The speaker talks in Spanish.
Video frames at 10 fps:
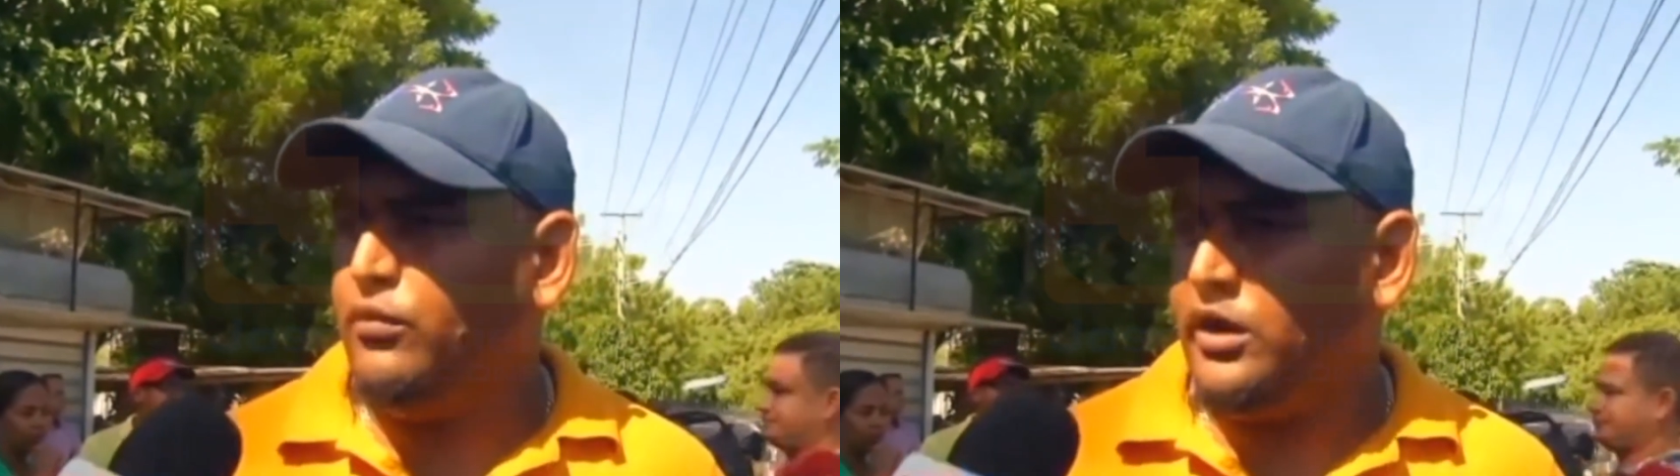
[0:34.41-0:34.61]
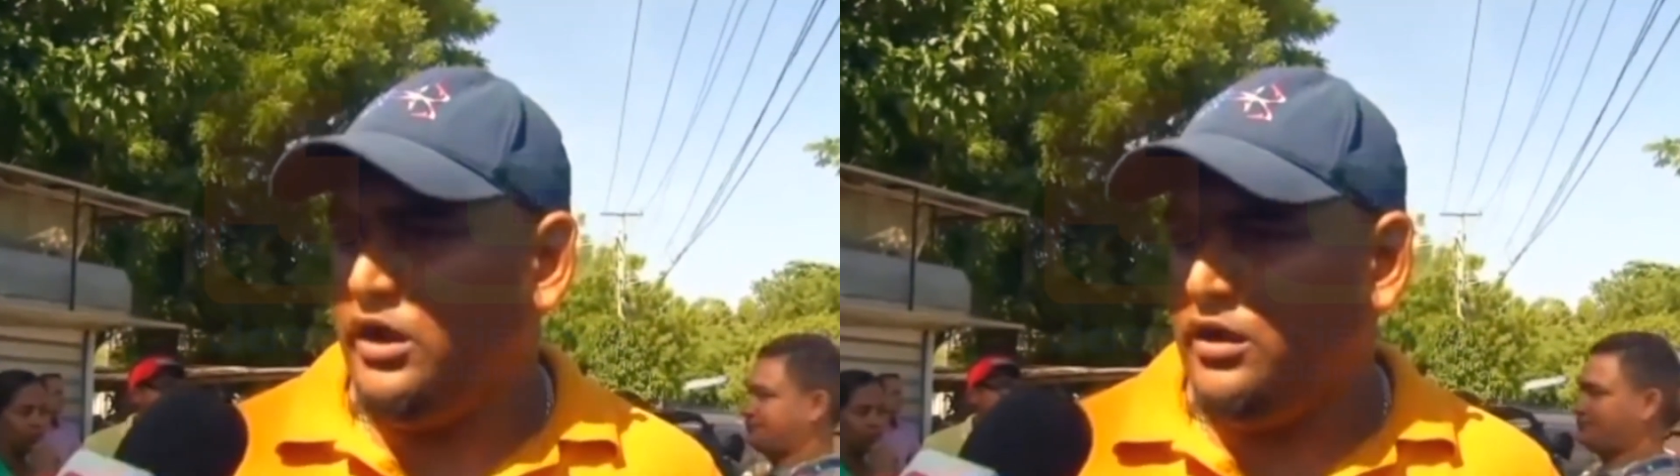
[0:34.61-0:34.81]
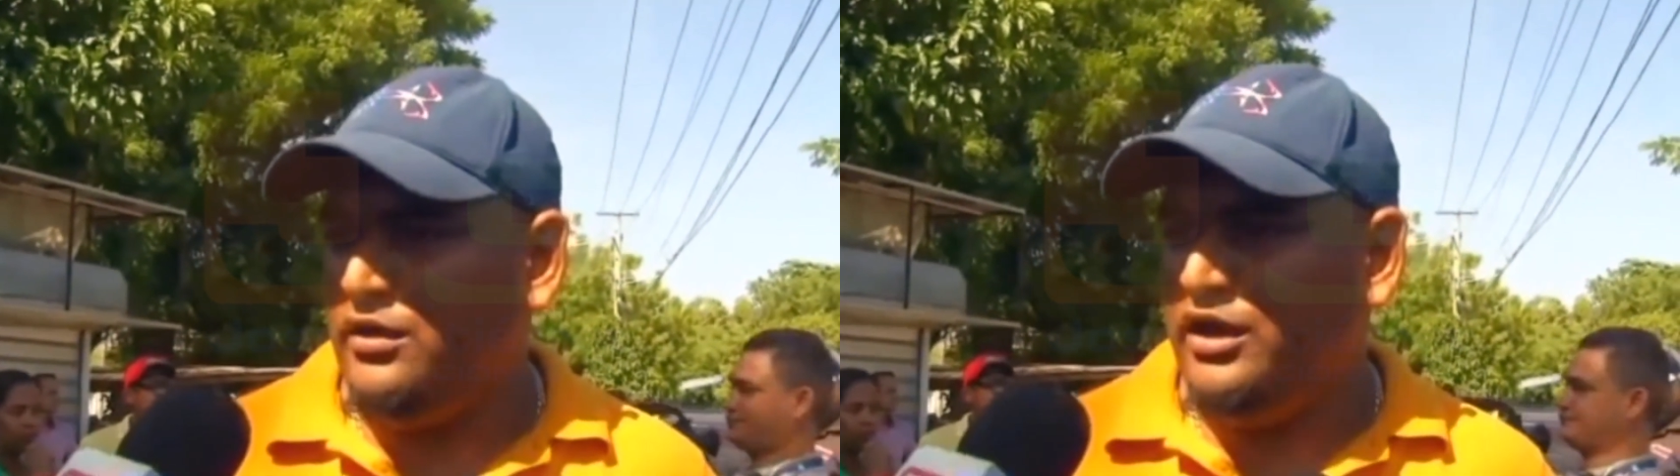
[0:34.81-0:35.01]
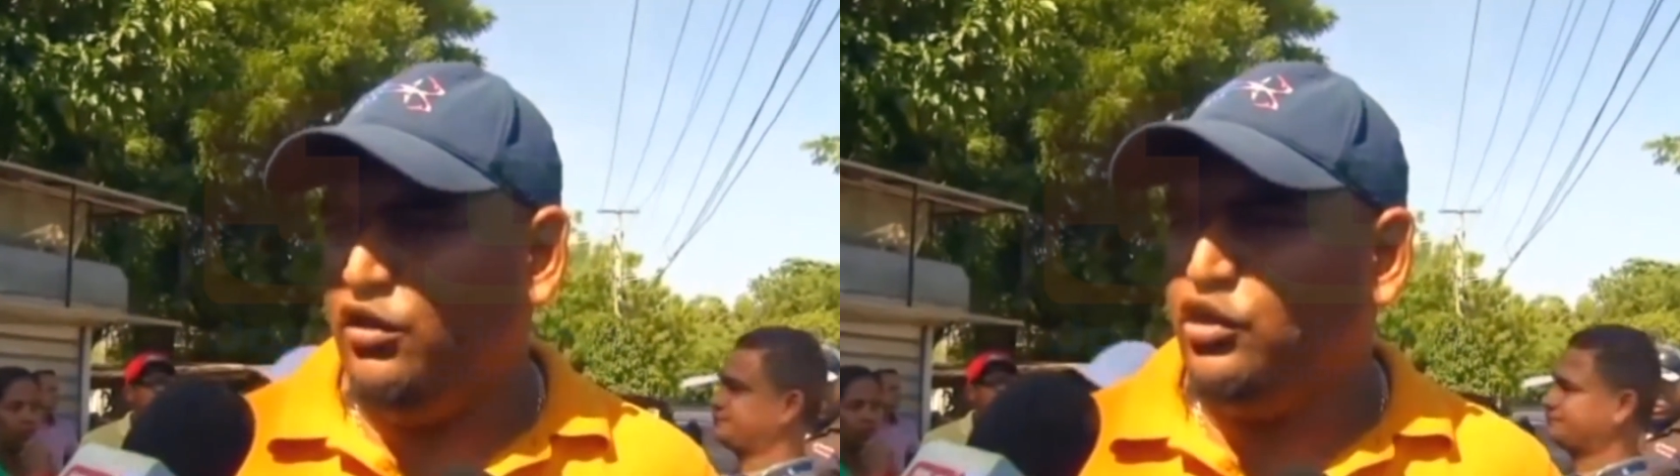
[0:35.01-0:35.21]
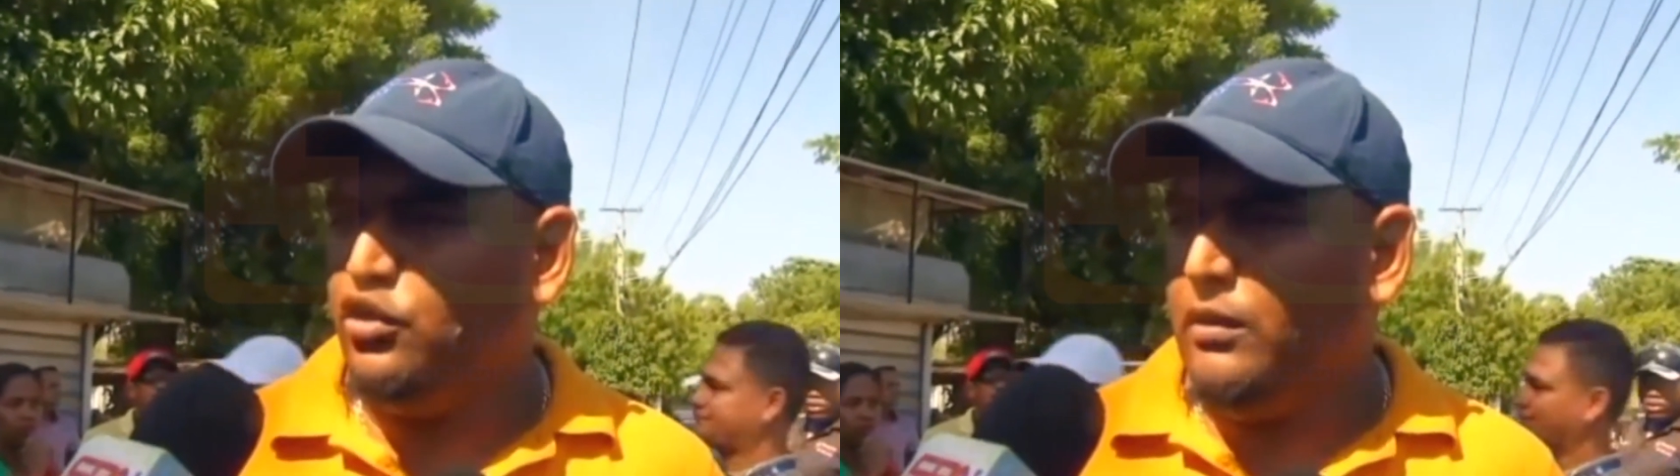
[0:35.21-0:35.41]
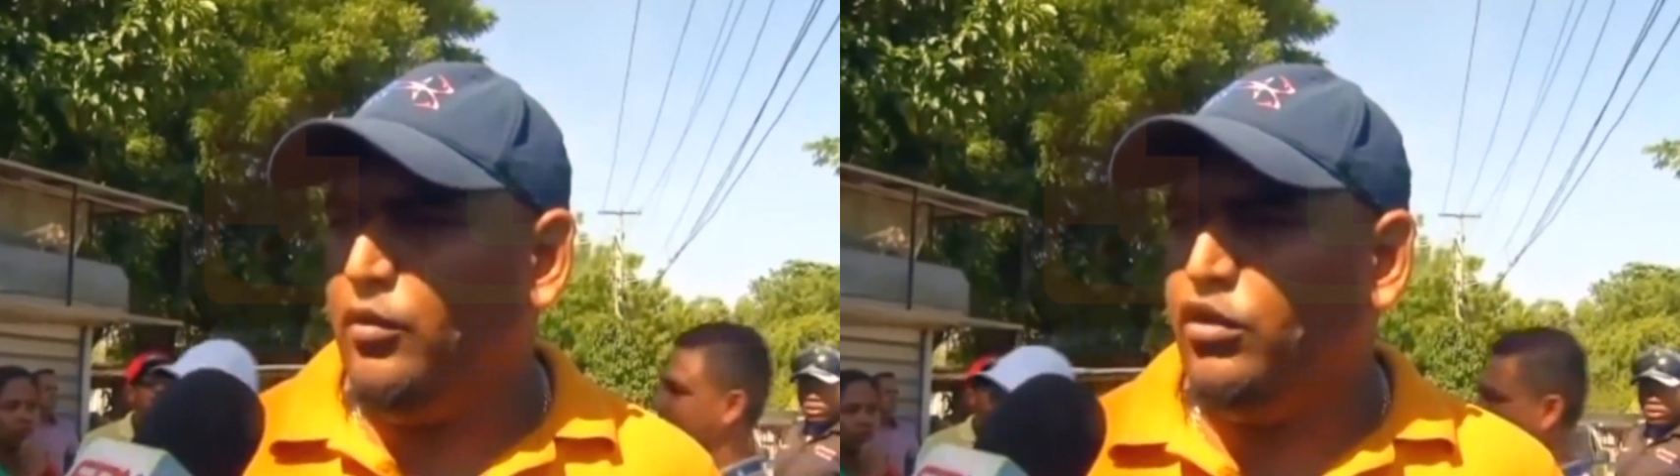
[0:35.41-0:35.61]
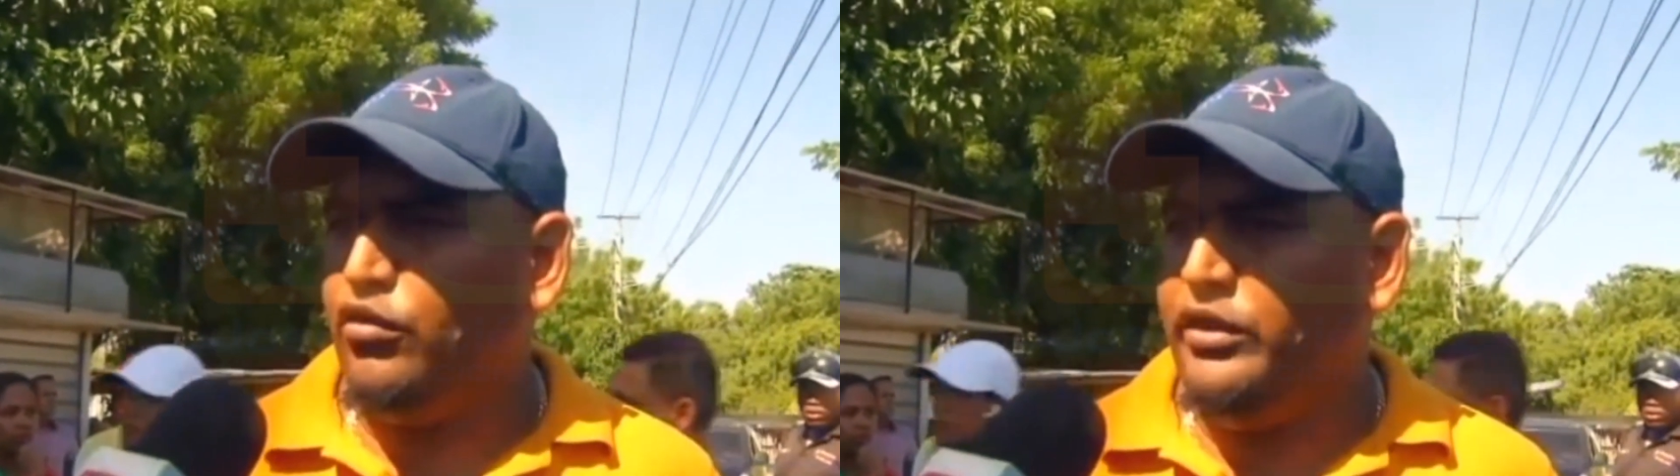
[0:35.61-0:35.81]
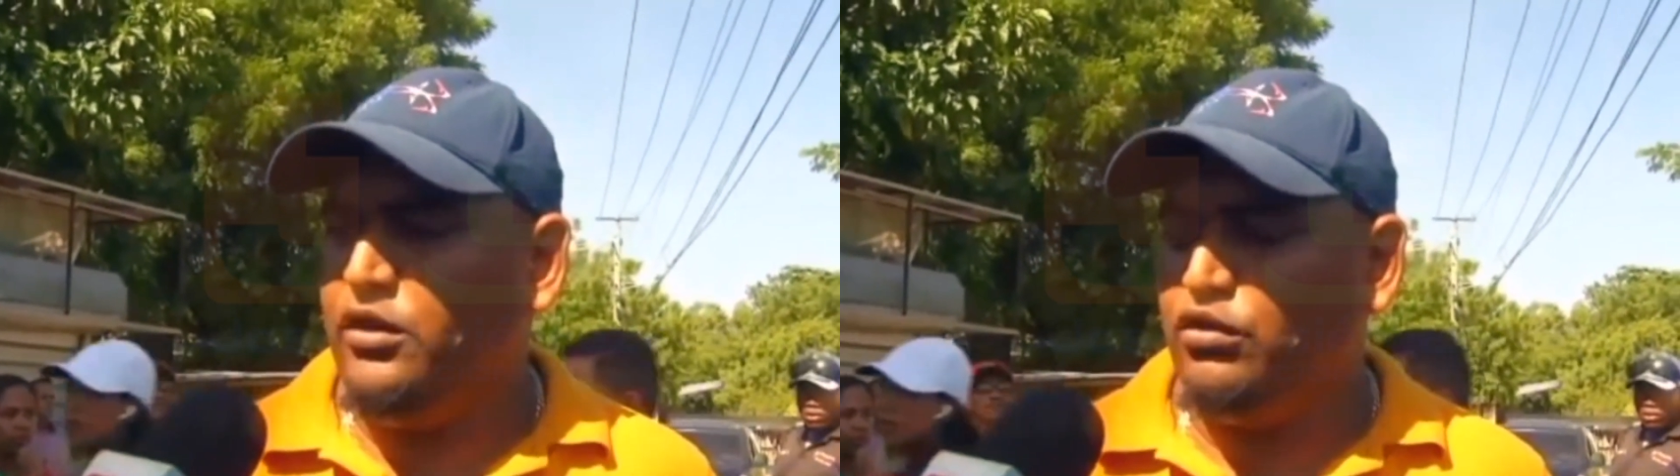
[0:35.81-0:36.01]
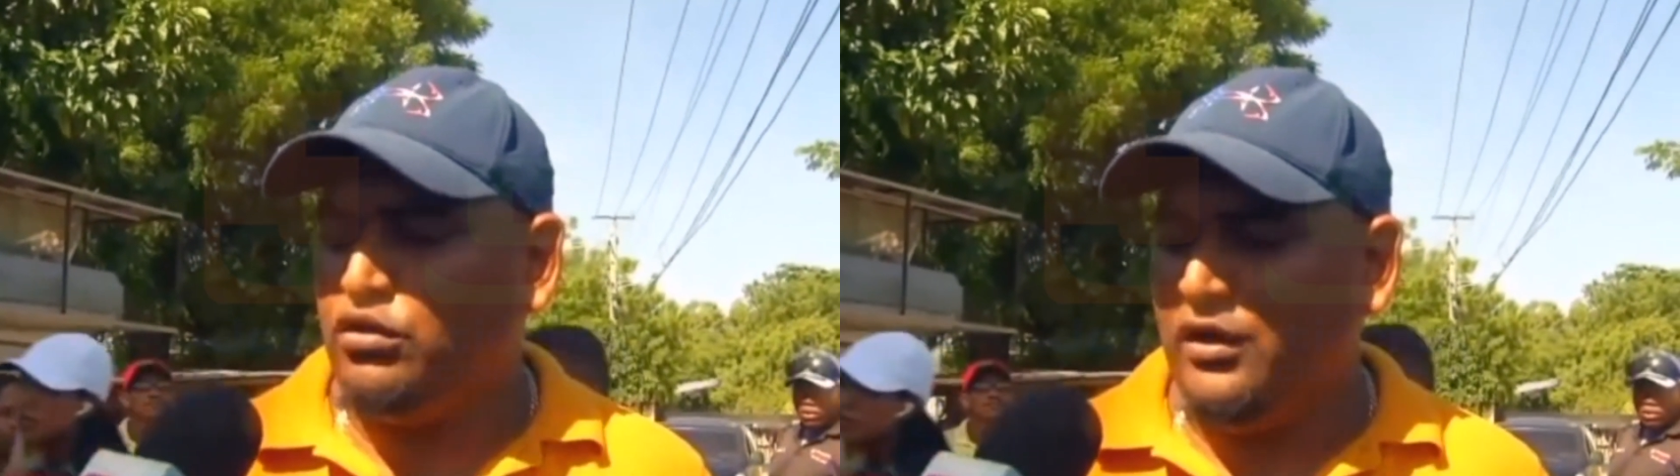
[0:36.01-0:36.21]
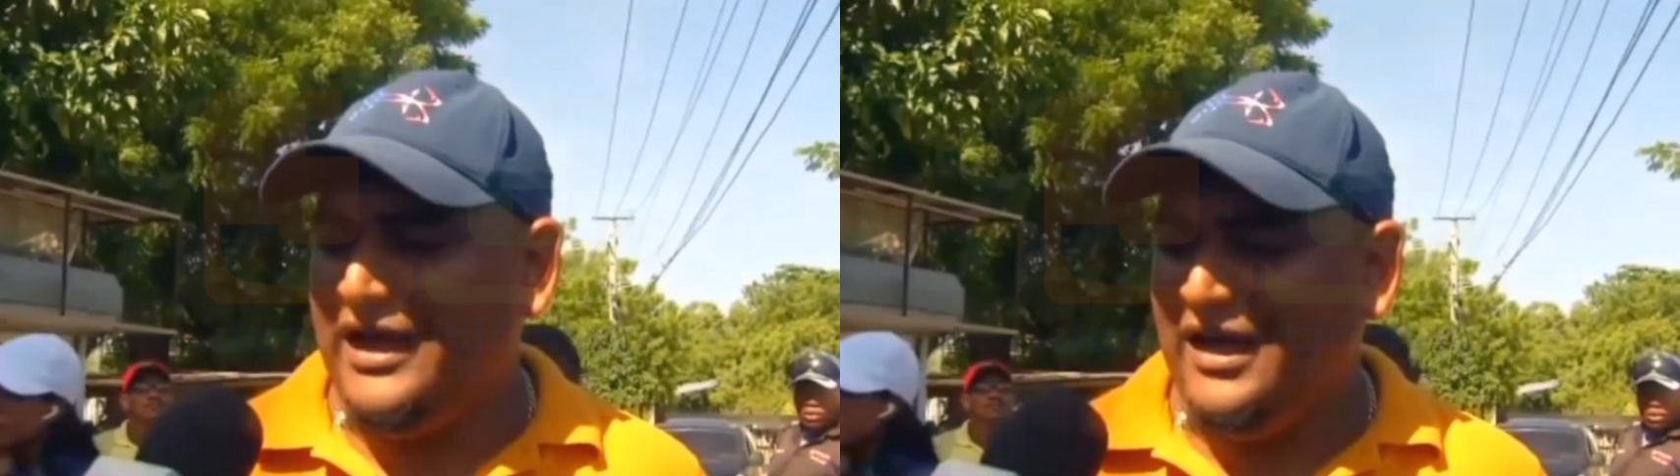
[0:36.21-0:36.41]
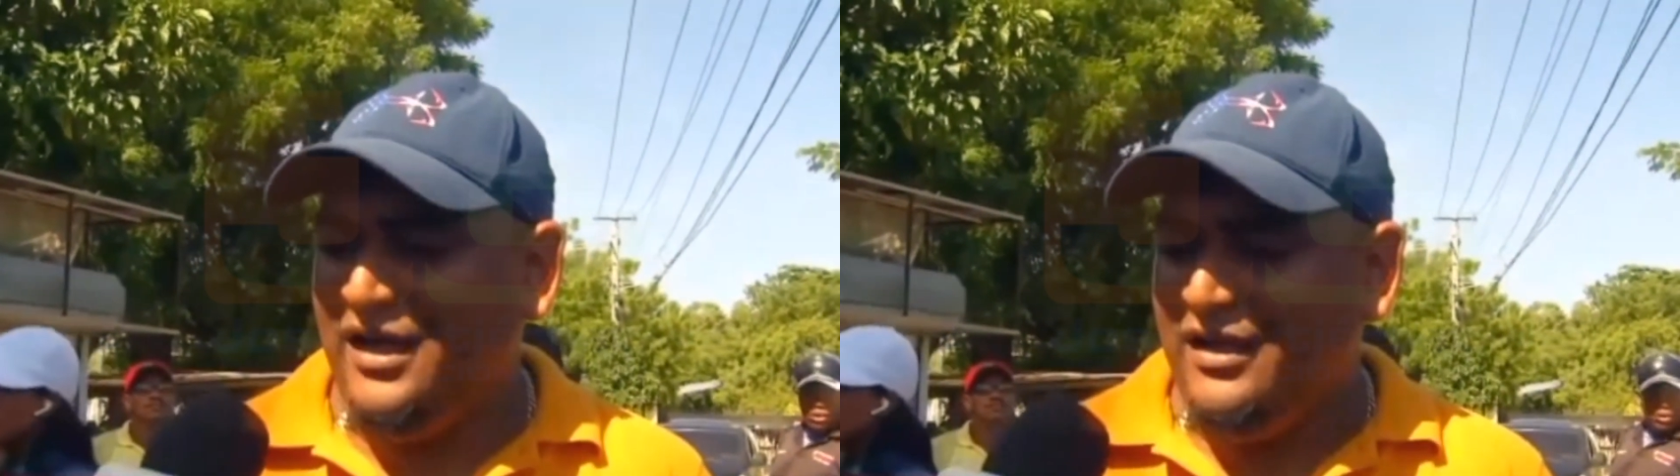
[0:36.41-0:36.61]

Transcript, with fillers: estamos aquí y nosotros nos vamos a reunir con toda la